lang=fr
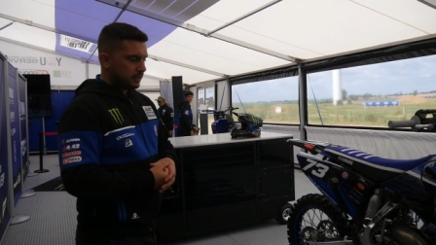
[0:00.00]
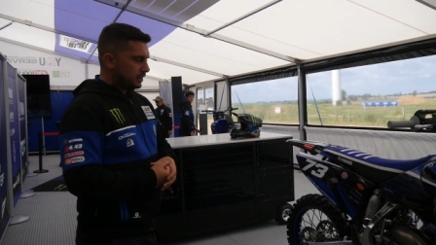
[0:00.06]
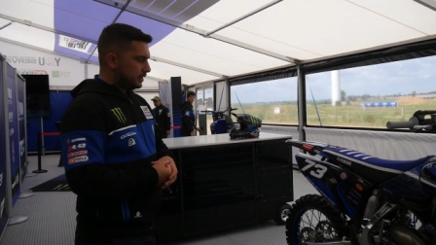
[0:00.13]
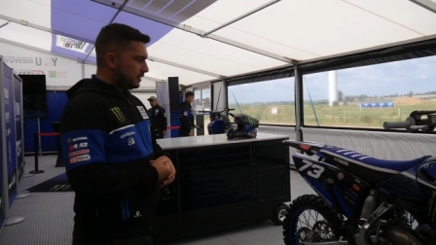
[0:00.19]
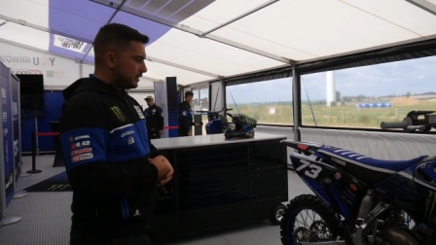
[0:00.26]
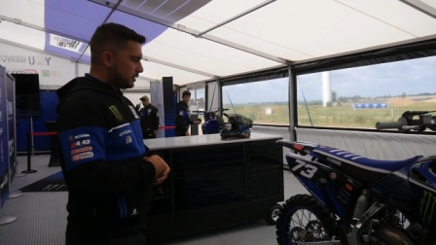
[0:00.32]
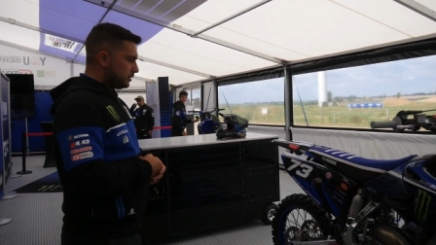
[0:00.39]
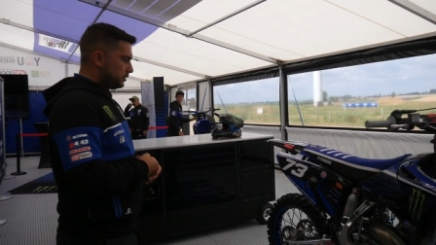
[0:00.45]

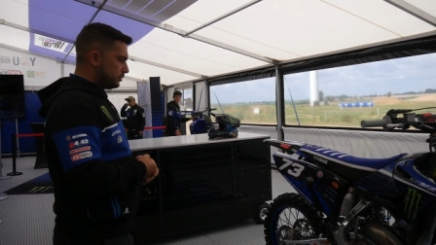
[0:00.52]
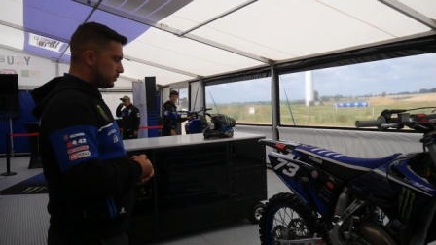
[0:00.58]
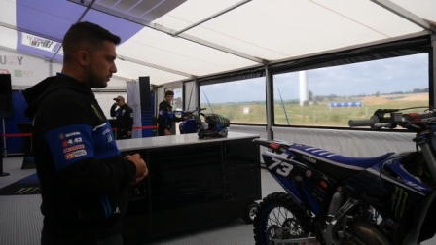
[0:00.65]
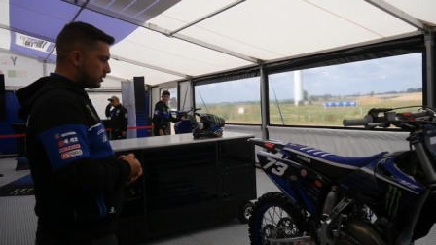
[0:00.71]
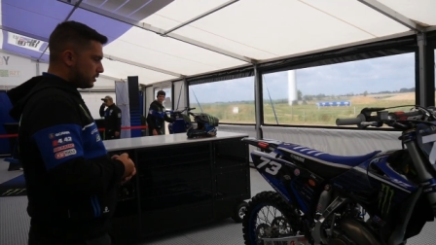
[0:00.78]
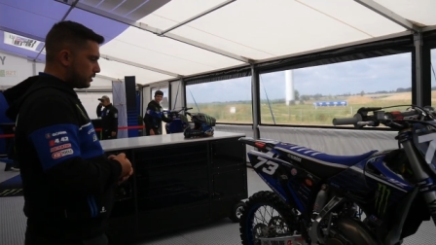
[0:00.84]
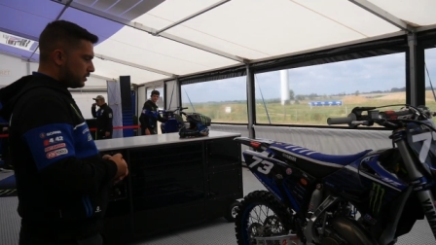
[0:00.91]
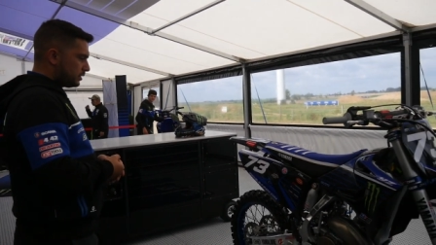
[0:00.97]
Ouais. Donc
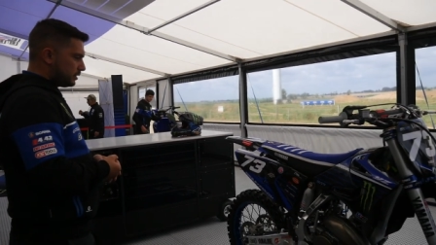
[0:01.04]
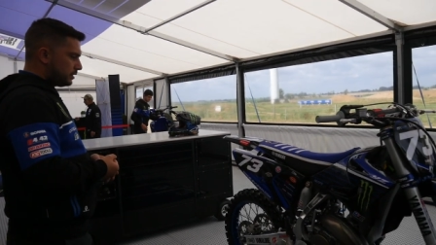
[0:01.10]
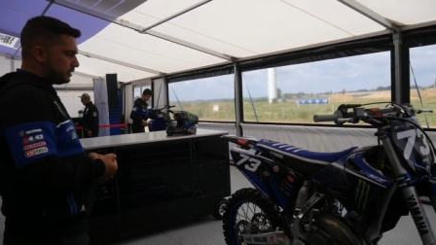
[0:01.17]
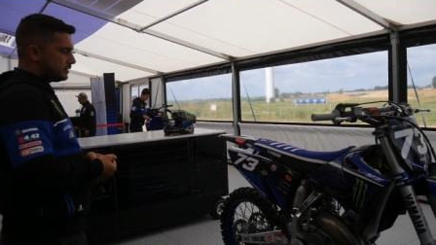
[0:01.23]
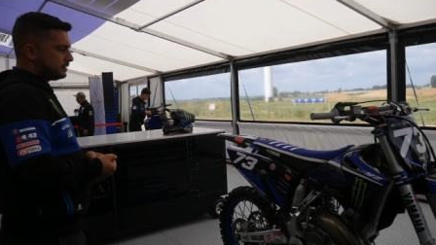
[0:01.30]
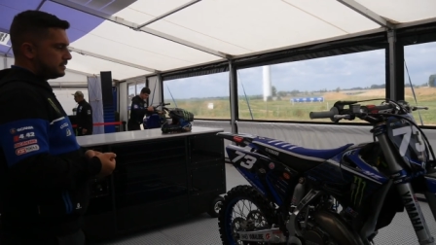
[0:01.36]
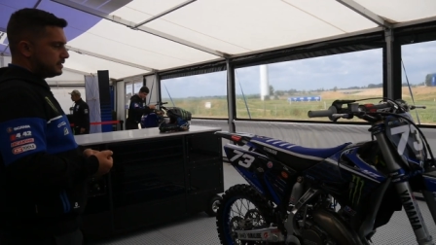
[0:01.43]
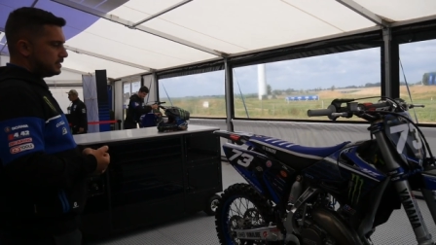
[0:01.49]
euh,
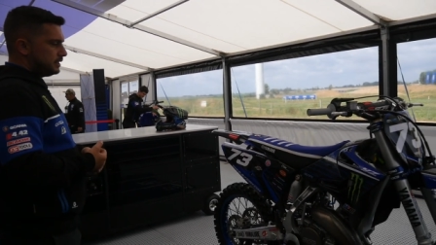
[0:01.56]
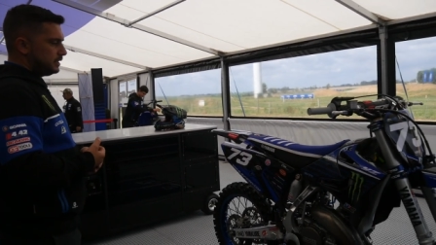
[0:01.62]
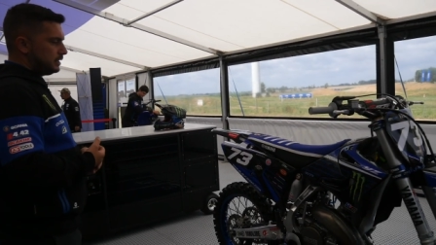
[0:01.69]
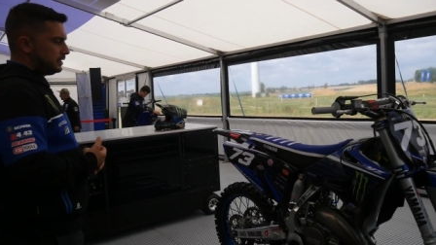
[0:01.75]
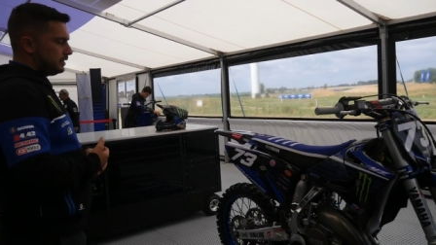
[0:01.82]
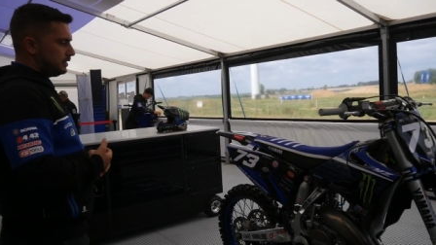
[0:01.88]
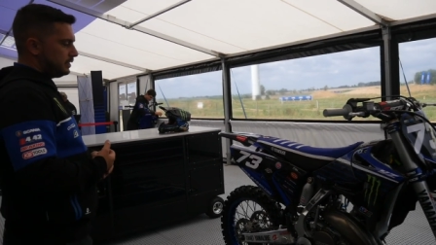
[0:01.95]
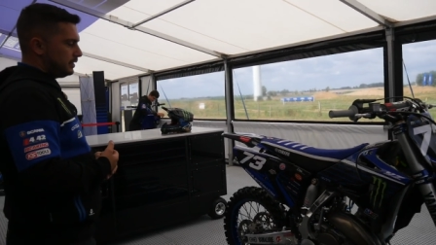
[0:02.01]

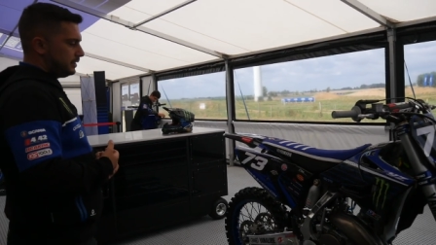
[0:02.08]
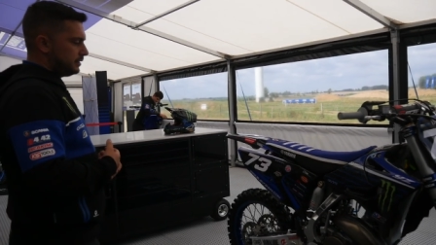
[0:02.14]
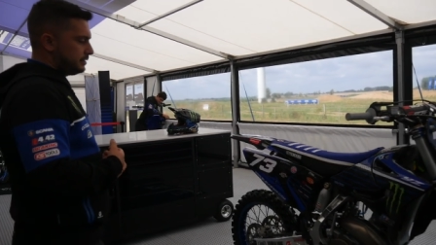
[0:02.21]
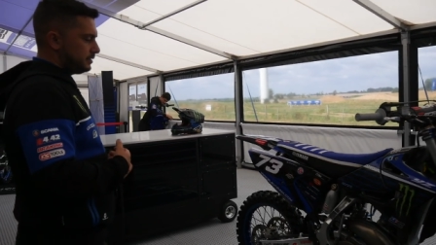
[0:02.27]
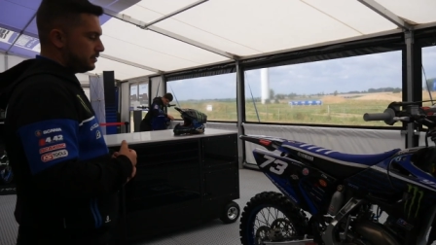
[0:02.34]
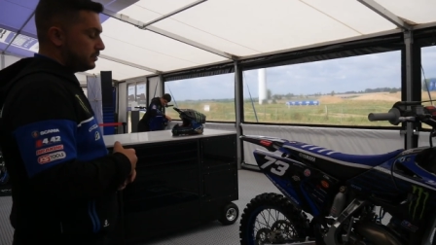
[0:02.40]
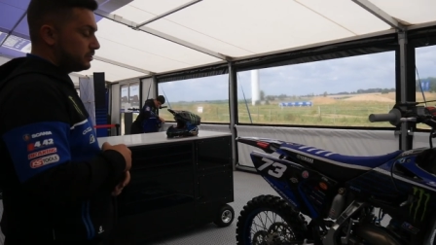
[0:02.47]
c'est une